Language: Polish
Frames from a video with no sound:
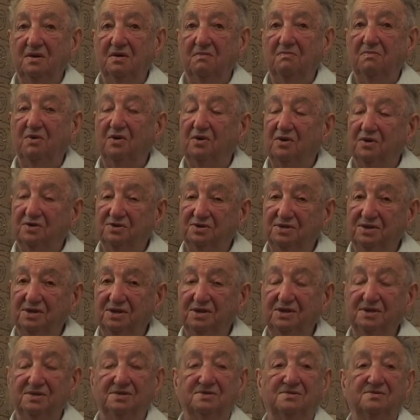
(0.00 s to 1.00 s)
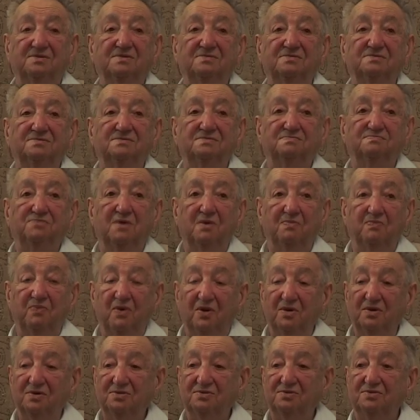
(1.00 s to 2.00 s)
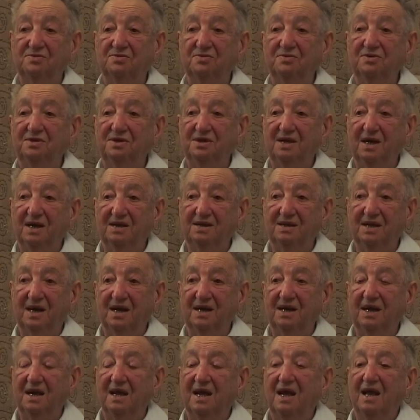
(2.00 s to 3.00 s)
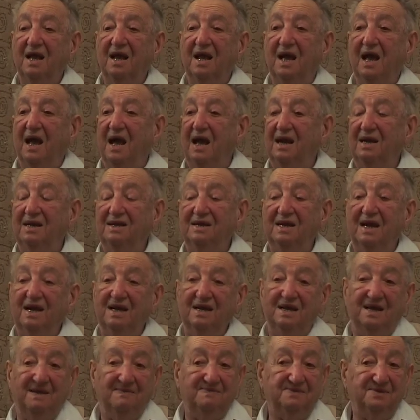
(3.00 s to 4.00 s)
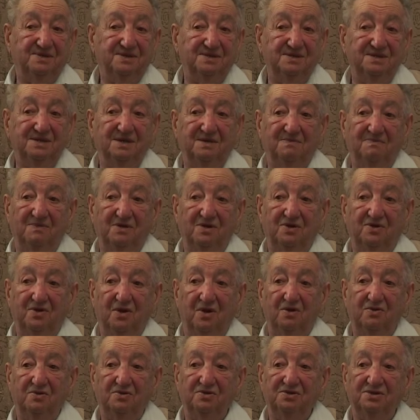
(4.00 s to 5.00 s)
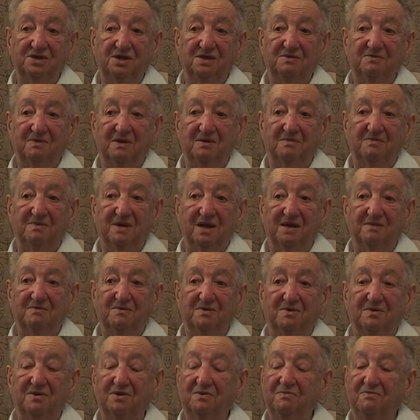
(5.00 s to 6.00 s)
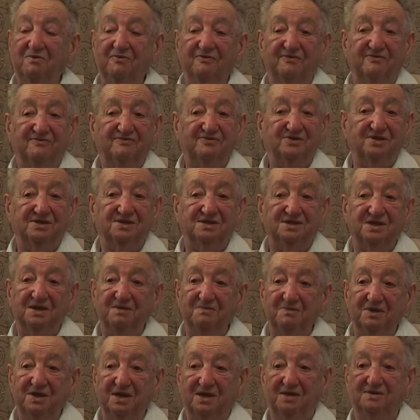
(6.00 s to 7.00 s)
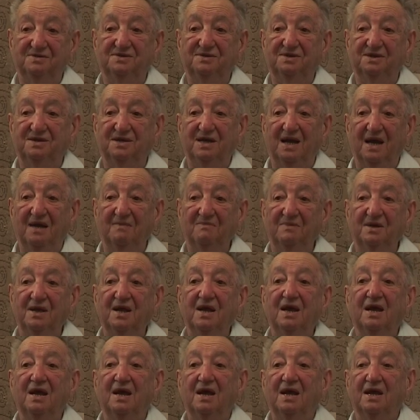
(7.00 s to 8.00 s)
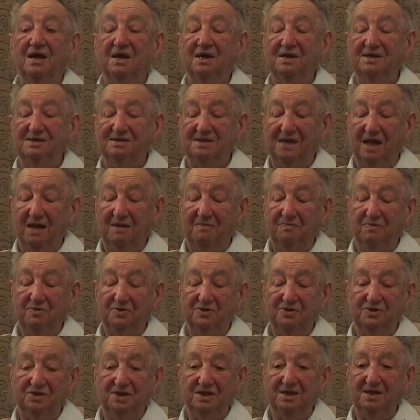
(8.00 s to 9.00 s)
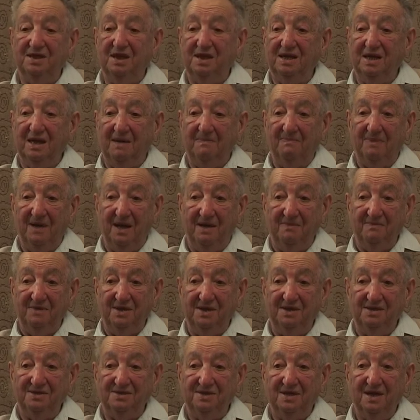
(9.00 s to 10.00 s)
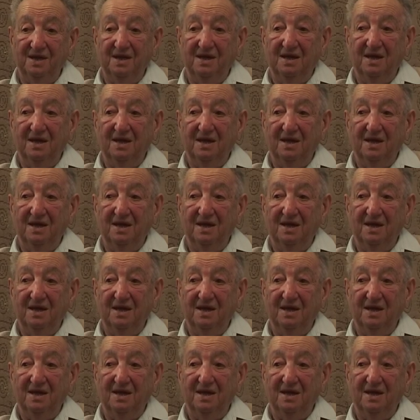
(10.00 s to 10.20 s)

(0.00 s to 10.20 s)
po rosyjsku, po polsku i tak dalej ale najlepszy z nich był Lolu Zilberblatt, który mówił wszystkimi językami i zdał Puszkina na pamięć